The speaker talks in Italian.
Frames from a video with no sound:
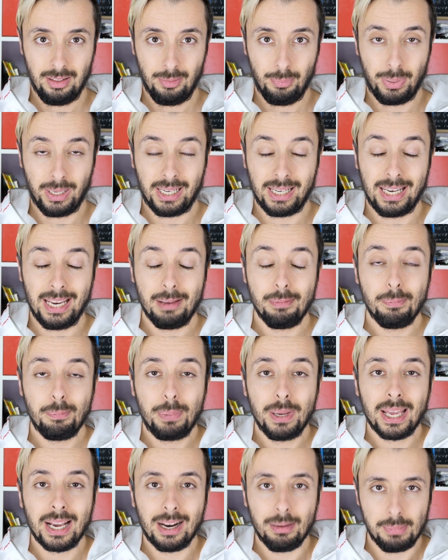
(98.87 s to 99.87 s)
perché
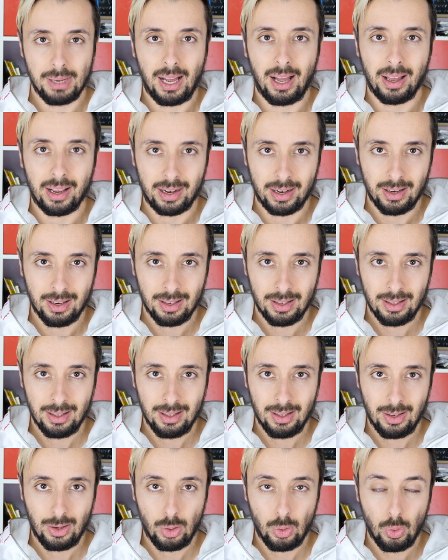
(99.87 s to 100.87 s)
per amare
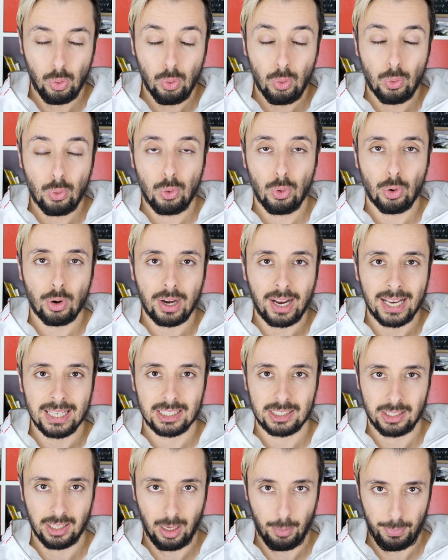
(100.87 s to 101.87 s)
occorre
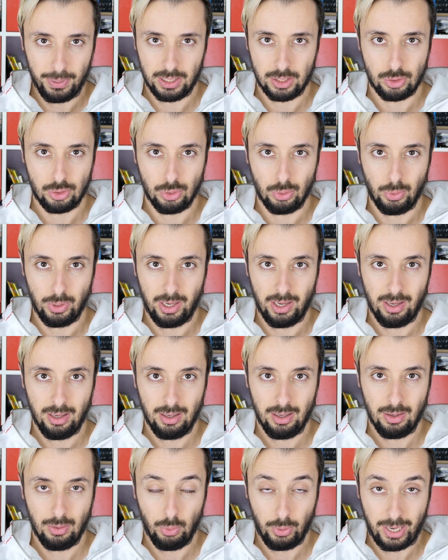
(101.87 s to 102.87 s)
essere persone,
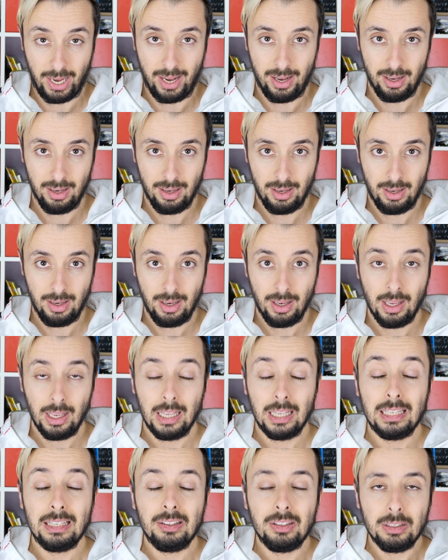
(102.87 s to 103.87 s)
ok?
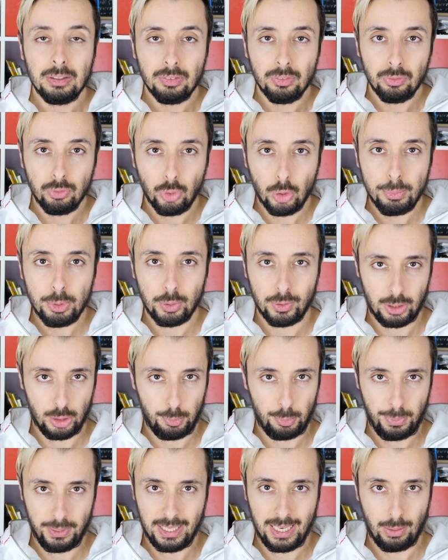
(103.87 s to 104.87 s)
Voi mi dovete
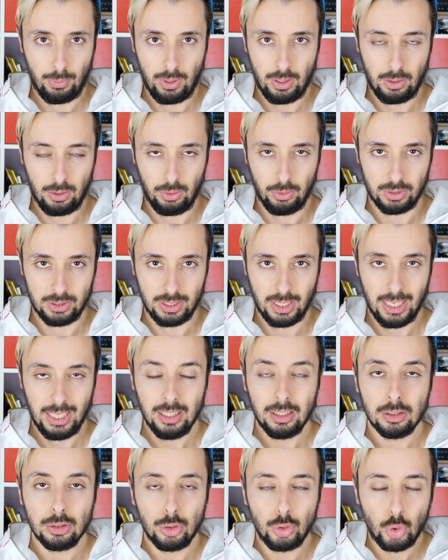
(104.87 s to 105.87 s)
spiegare una cosa,
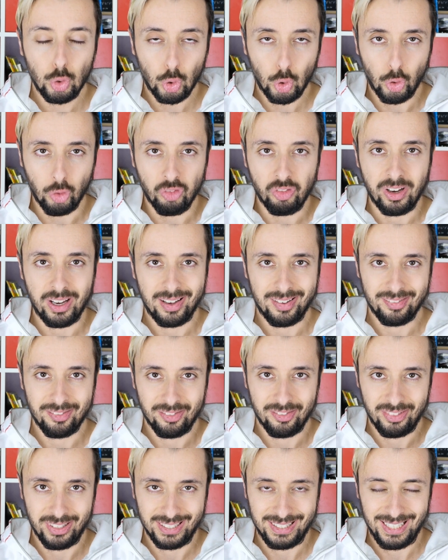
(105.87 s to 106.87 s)
dove
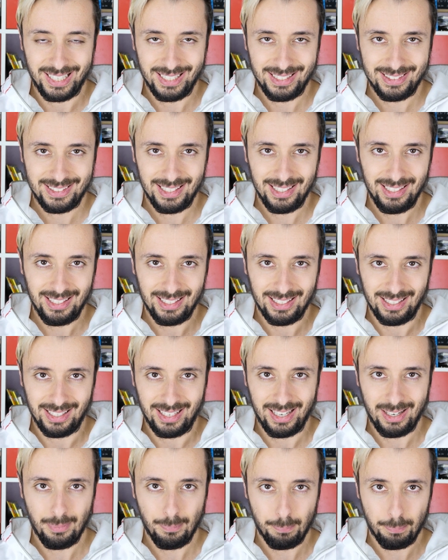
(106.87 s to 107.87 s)
vedete
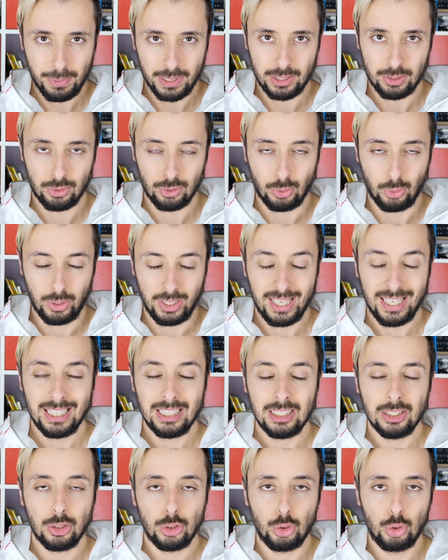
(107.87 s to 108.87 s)
le persone?
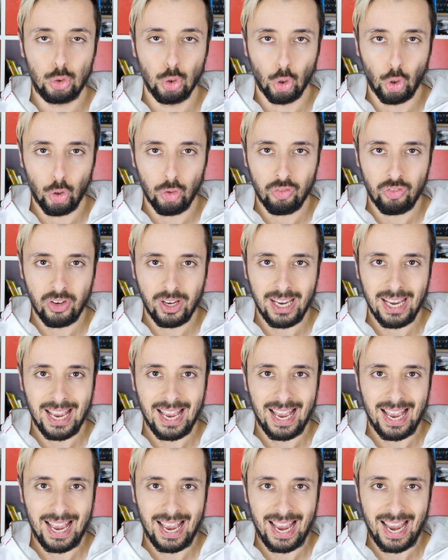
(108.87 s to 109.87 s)

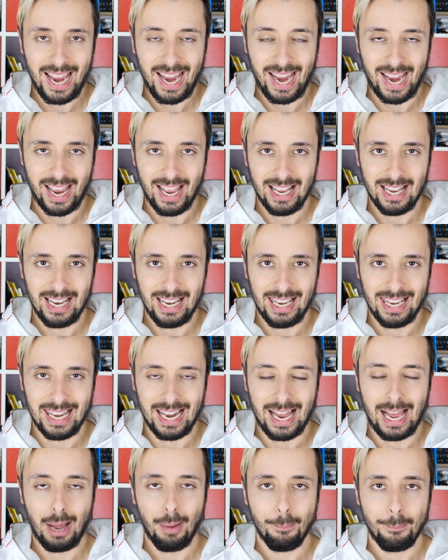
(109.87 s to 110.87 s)
Dove è
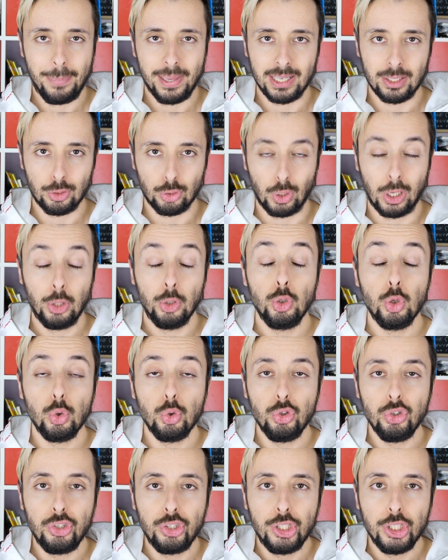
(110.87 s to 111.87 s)
la persona?
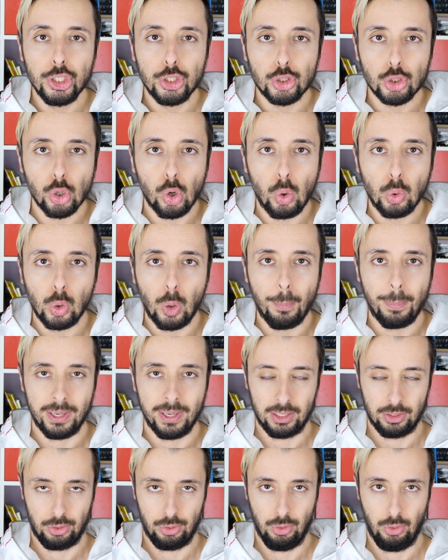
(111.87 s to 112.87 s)
Non ci sono
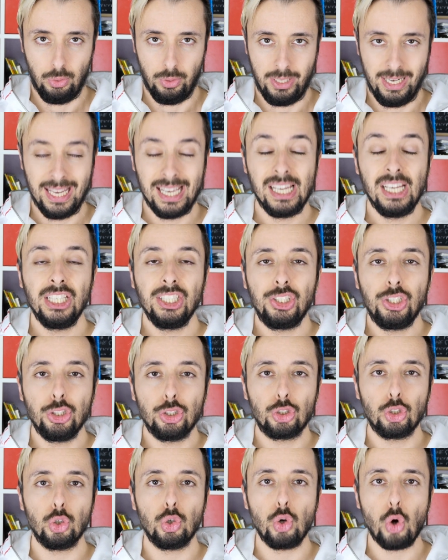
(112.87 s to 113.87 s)
persone, ci
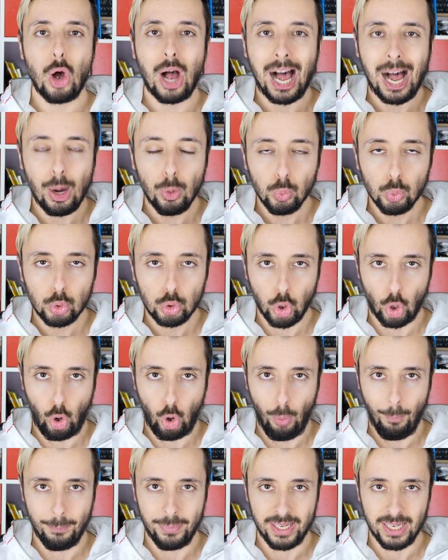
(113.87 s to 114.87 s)
sono
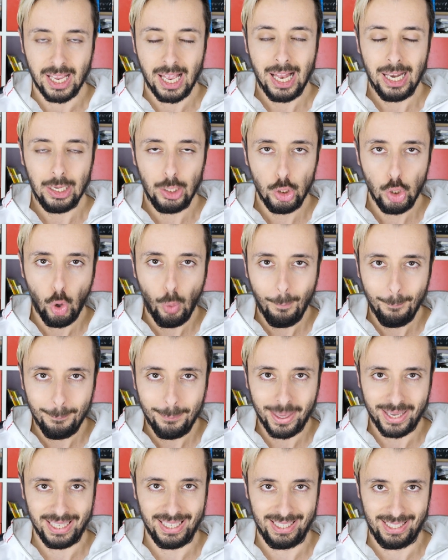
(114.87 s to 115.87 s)
automi,
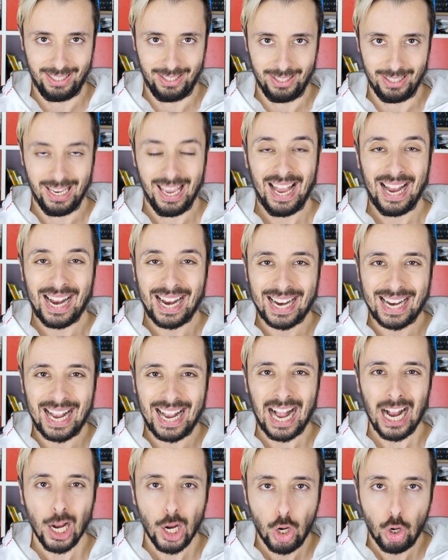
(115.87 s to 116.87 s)
lombrichi,
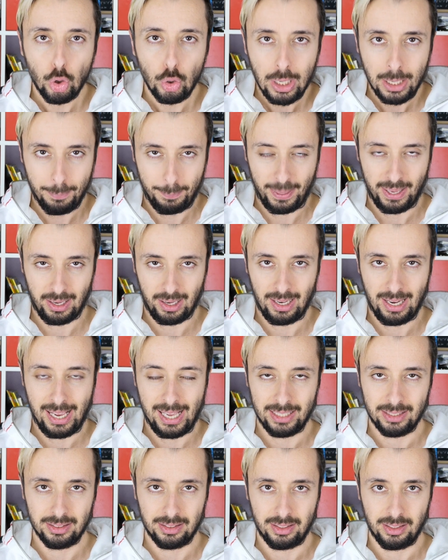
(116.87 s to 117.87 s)
caccole
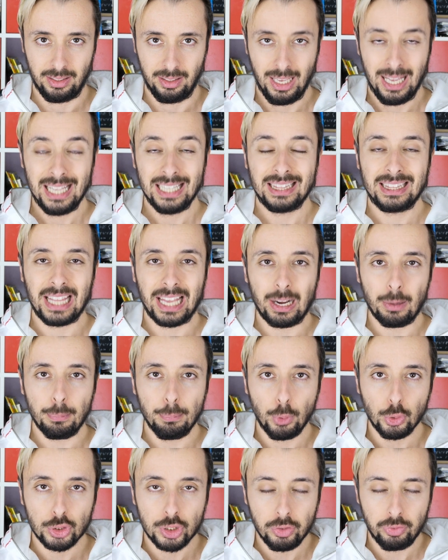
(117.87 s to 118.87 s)
parlanti,
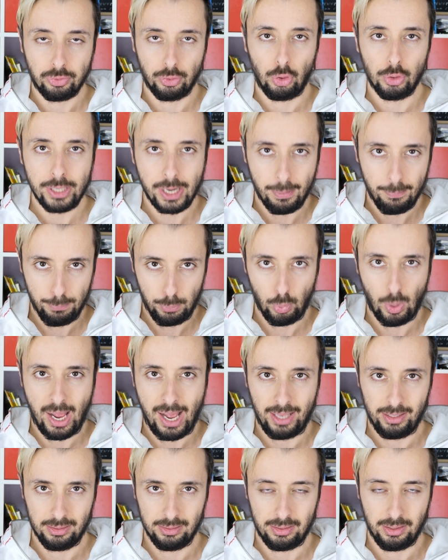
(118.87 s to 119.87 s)
termosifoni
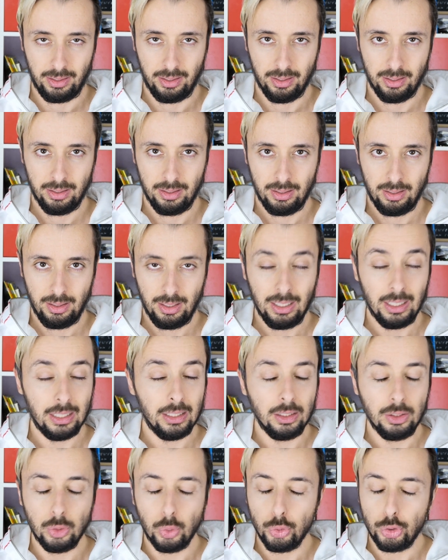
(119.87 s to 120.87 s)
ambulanti
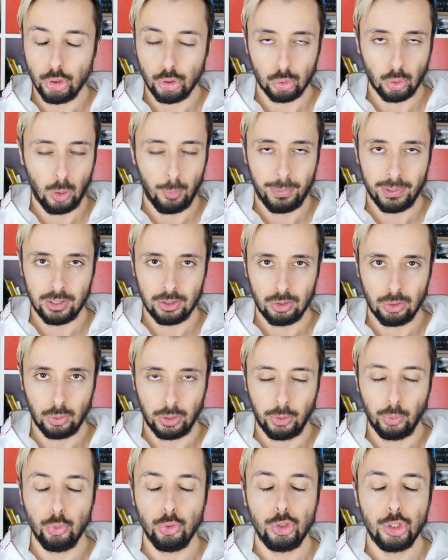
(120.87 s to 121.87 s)
non ci sono
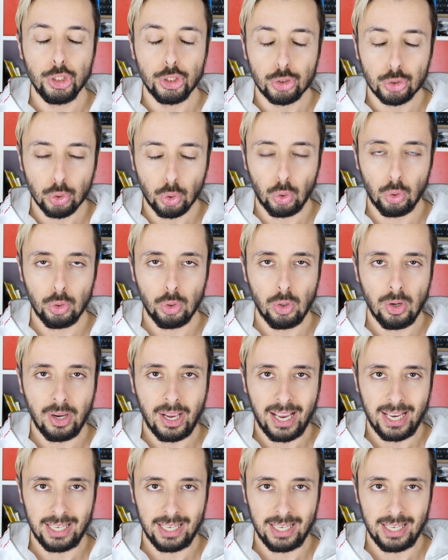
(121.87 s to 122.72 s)
persone, non ci sono